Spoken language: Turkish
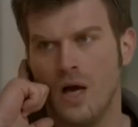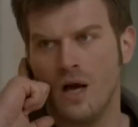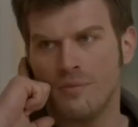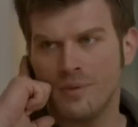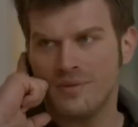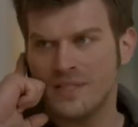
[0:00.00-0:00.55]

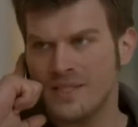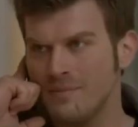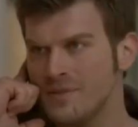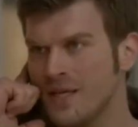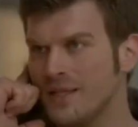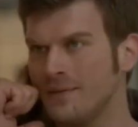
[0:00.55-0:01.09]
Ya be
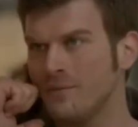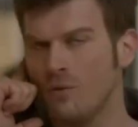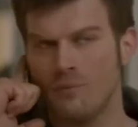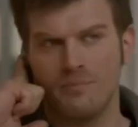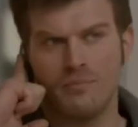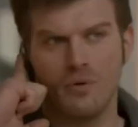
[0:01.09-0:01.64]
bilsem zaten
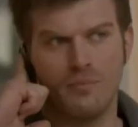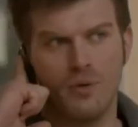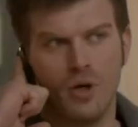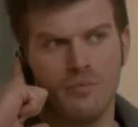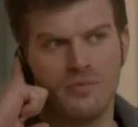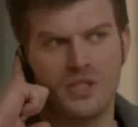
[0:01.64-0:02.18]
o
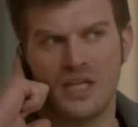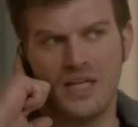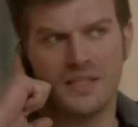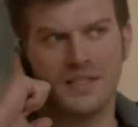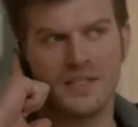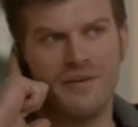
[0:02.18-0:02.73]
böyle bir
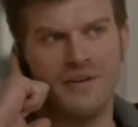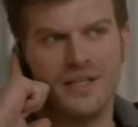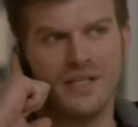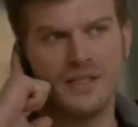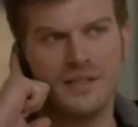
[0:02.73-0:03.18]
şeyler dedi geveledi